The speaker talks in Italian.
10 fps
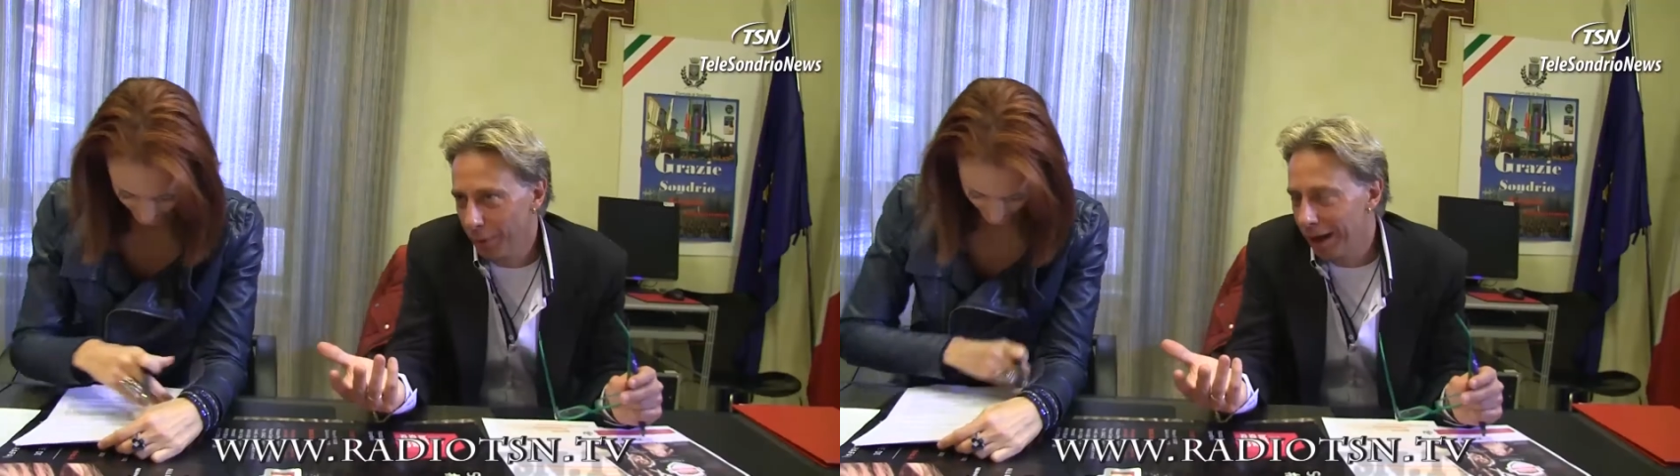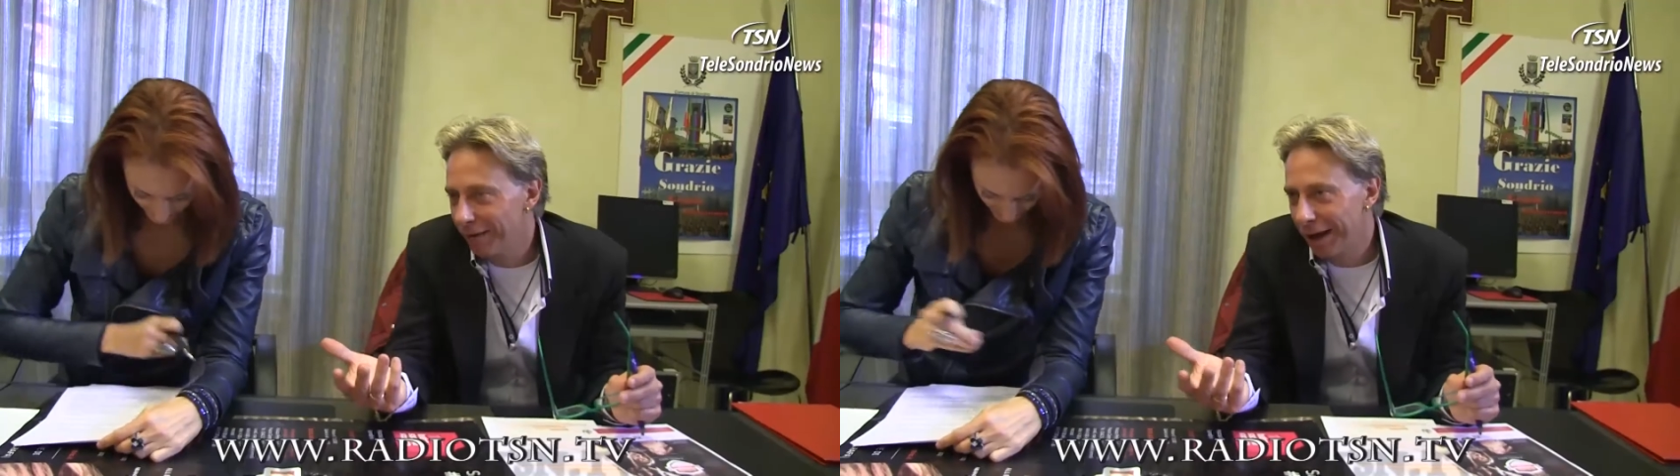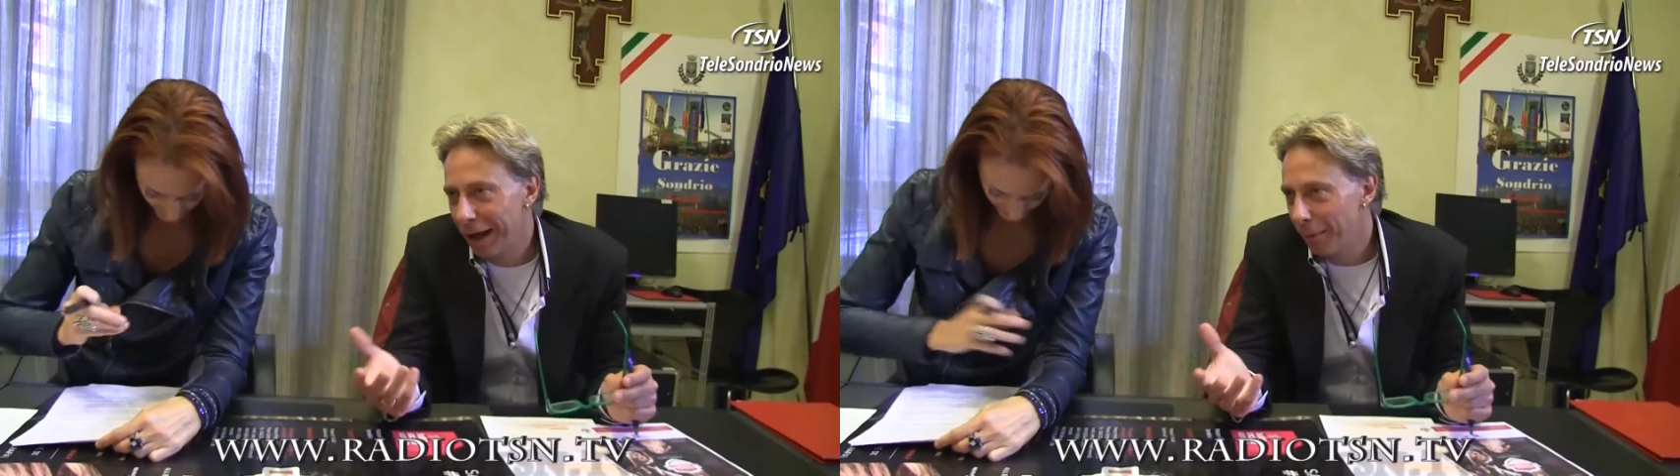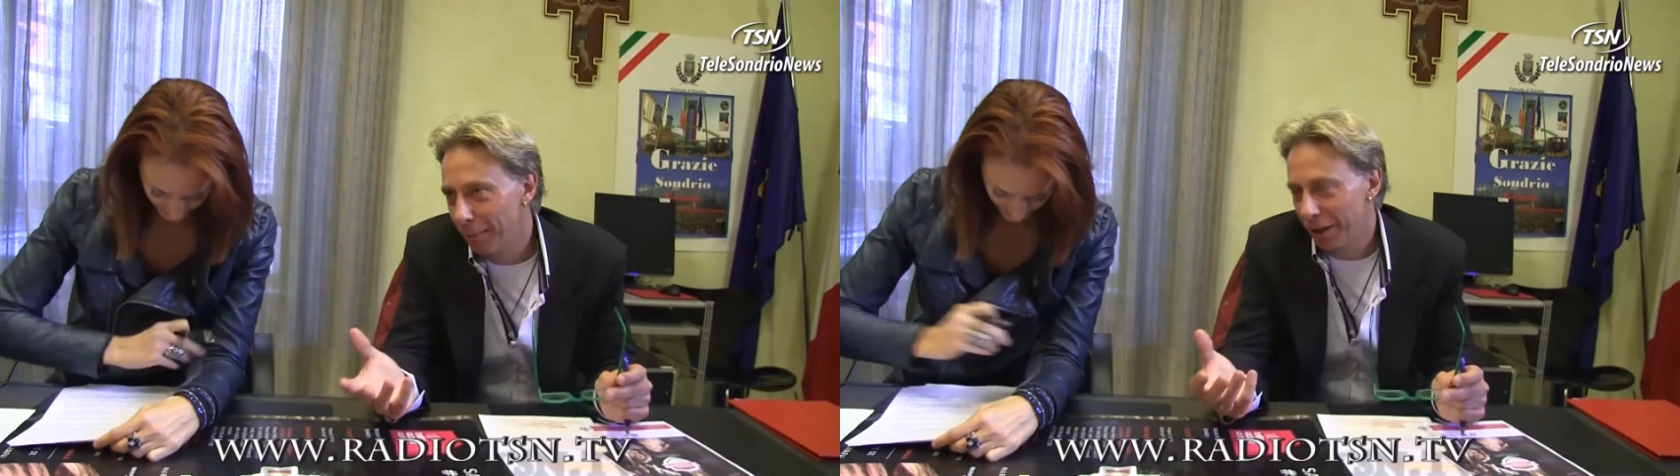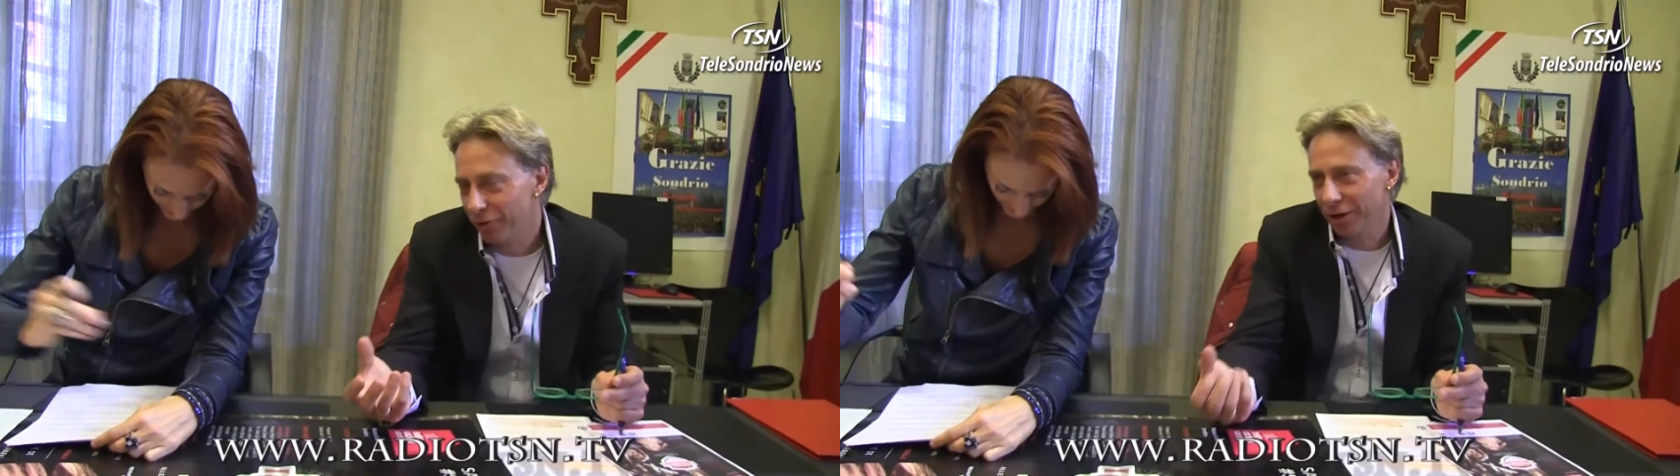Mina a
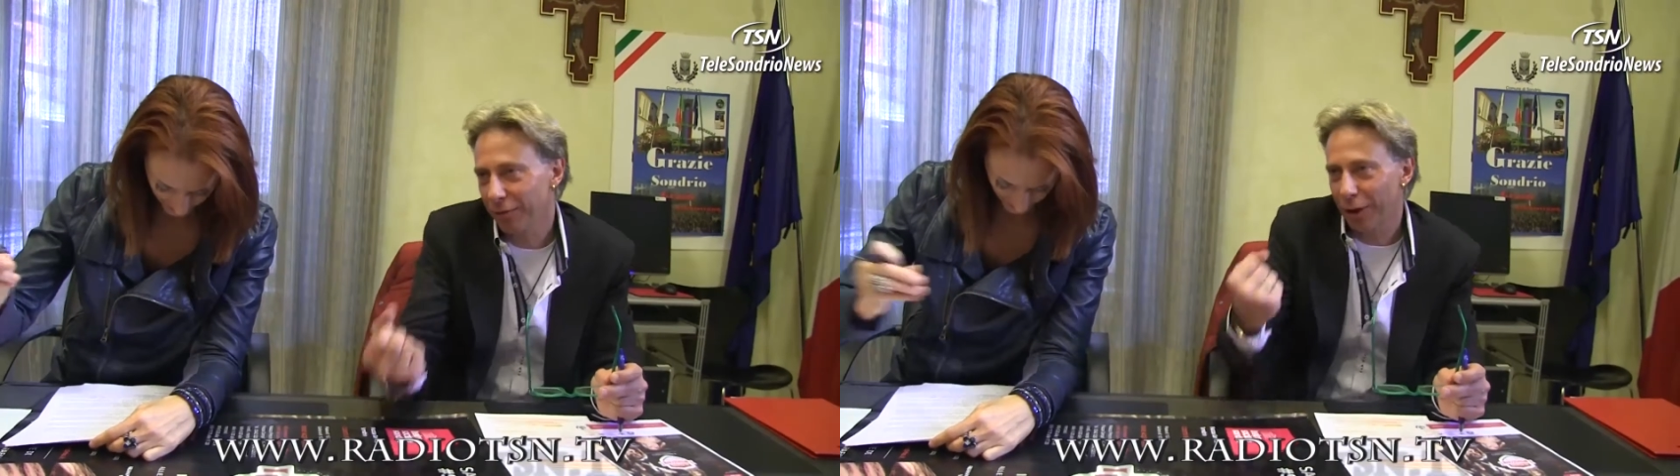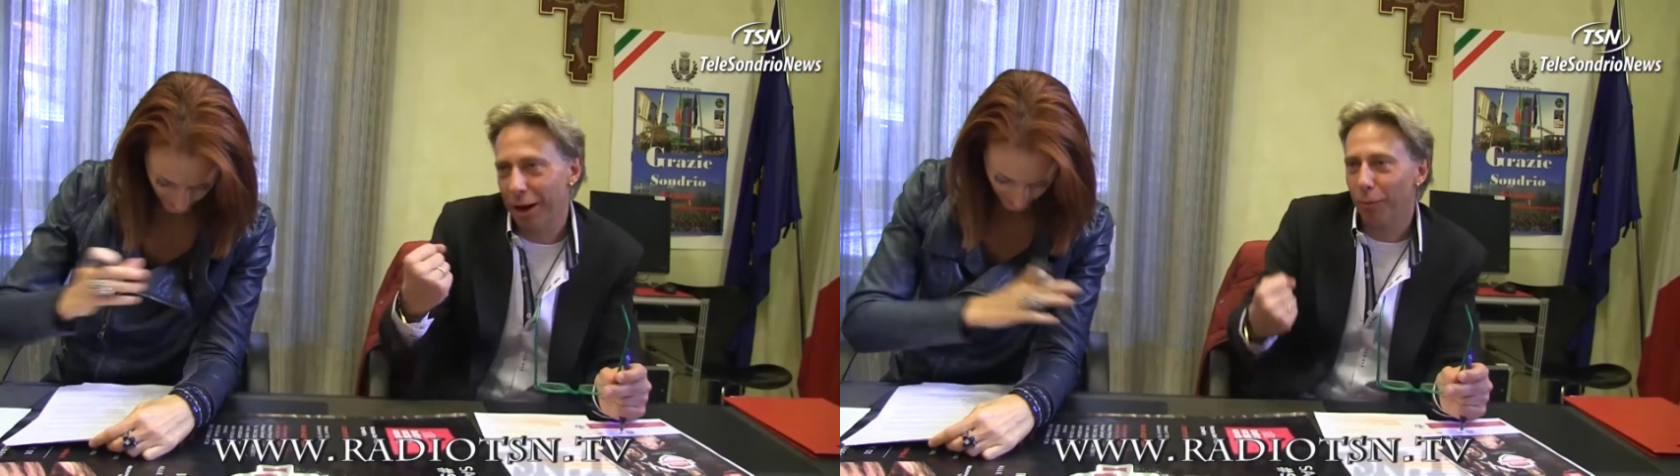Patti Bravo, da